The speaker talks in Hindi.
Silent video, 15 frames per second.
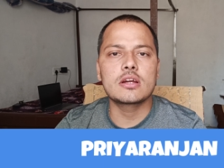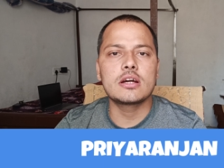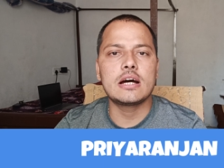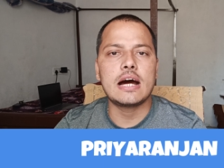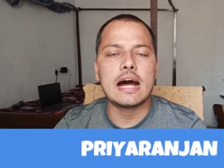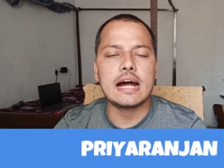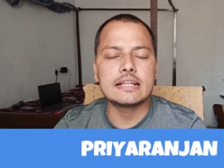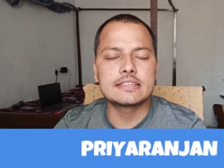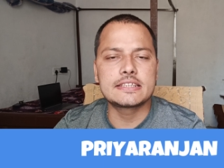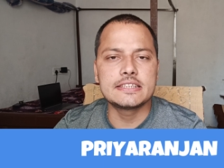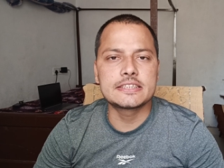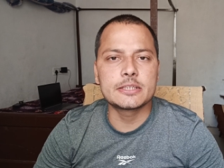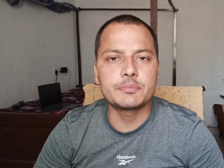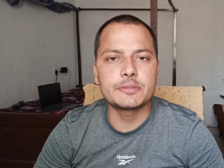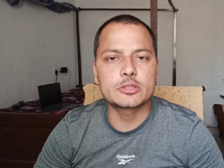आज की
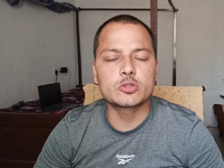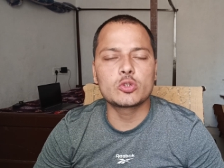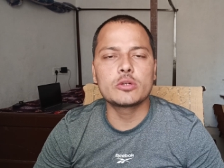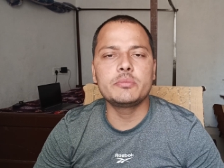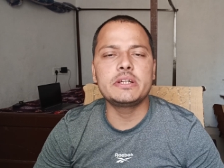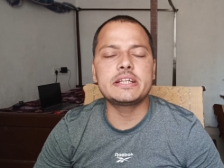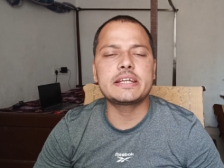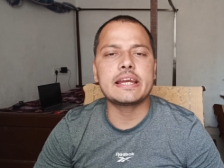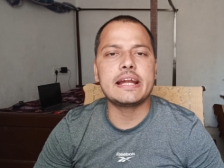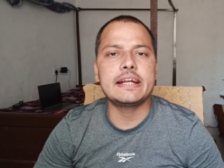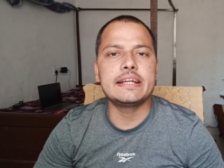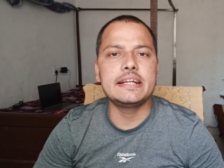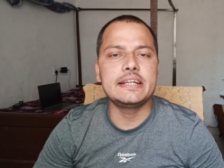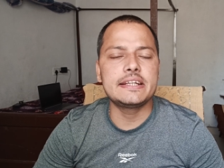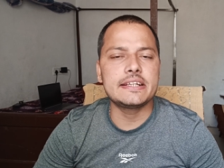इस एपिसोड में
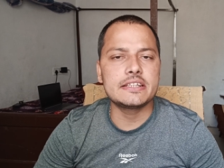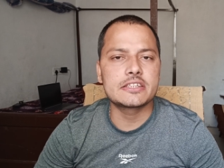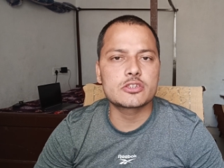ट्राइडेंट